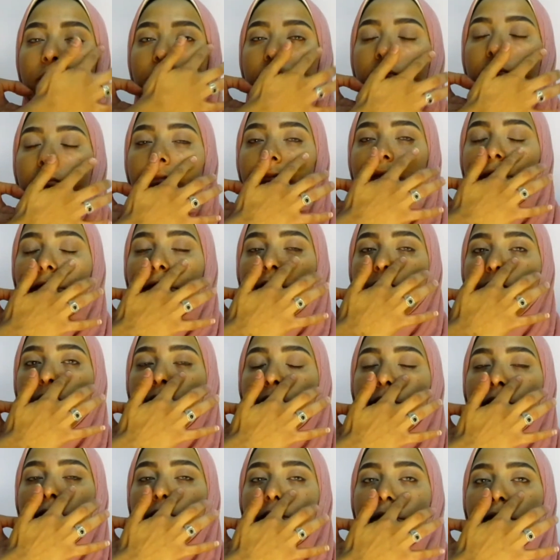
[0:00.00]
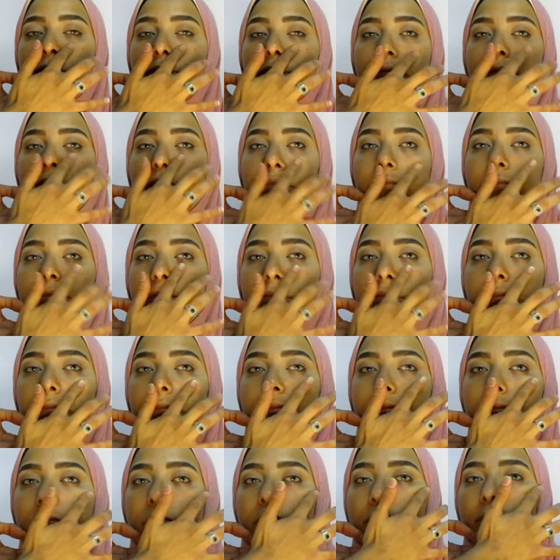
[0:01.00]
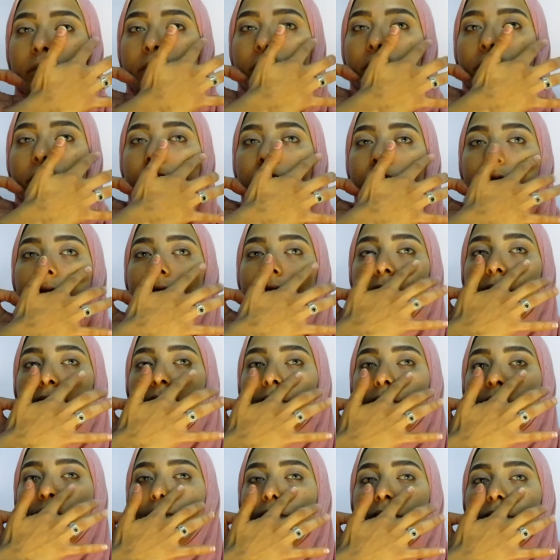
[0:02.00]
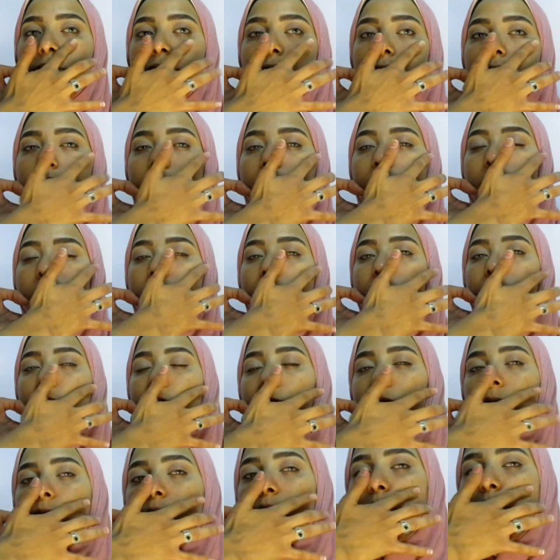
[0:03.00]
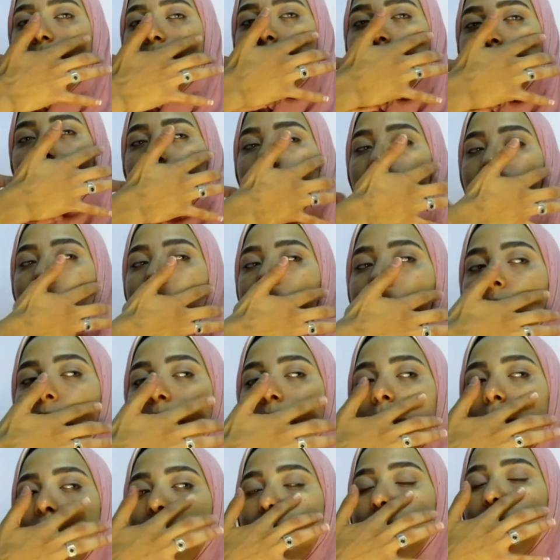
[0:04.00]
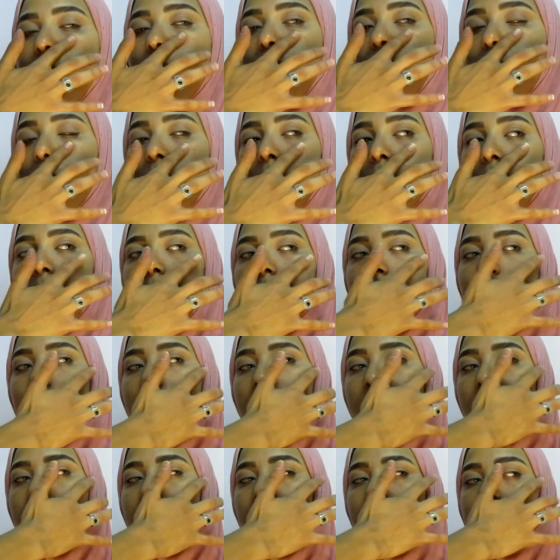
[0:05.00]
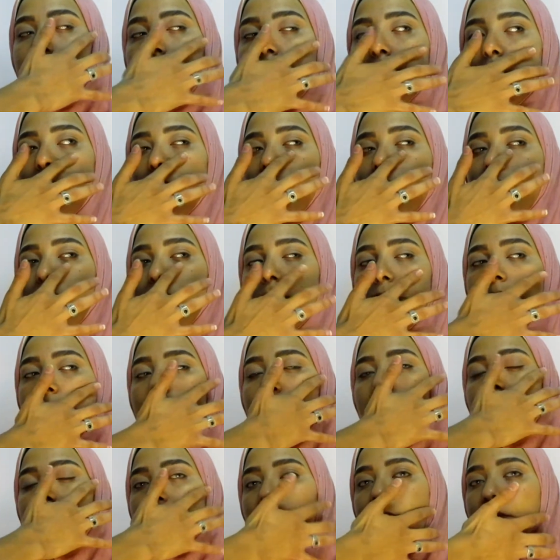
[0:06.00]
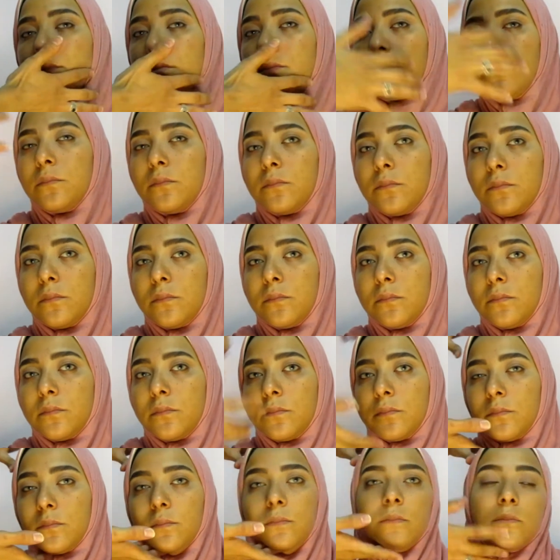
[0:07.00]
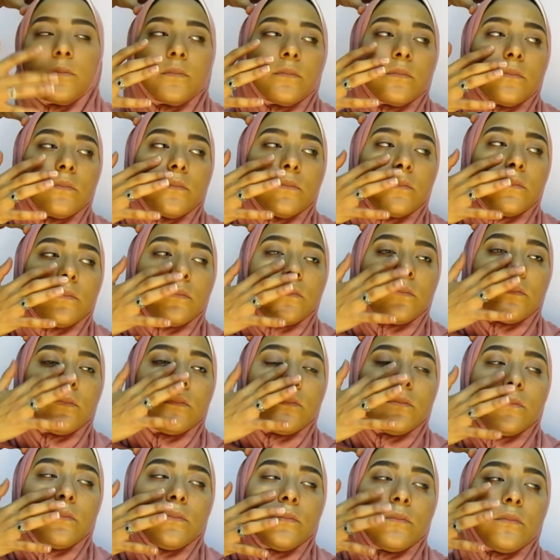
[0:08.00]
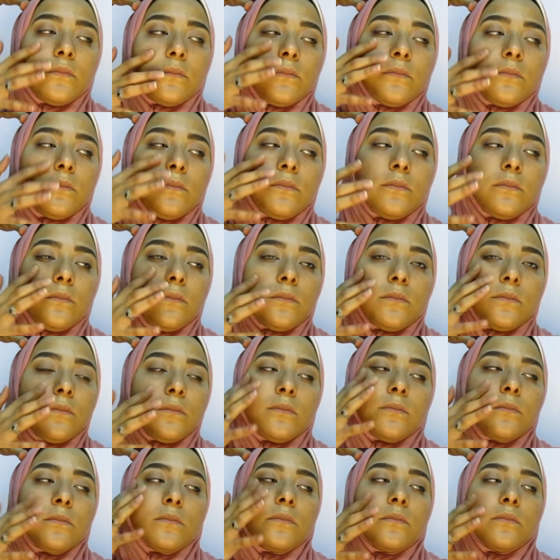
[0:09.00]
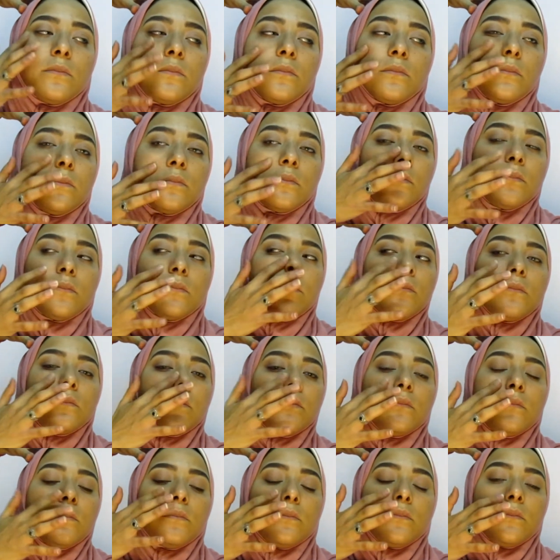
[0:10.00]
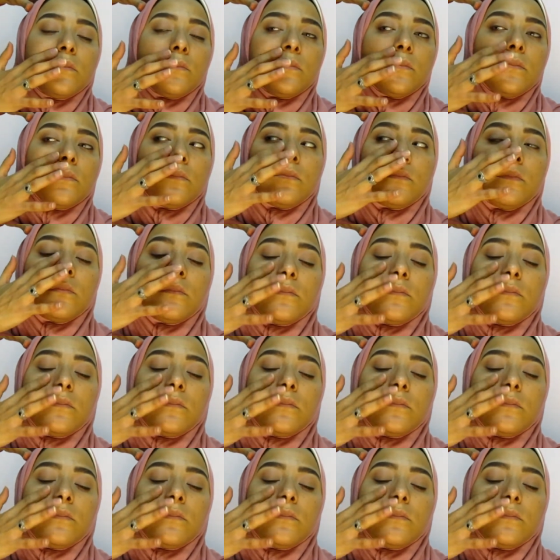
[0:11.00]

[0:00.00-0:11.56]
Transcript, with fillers: واصلا البرايمر بتاع لونا مش قوي قوي فهو يعني بيستعمل لو انت عندك الخروم او المسام اللي في وشك دي وحابة تغطيها تحطيها وهنا حطيته بطريقة الطبطبة مش المسح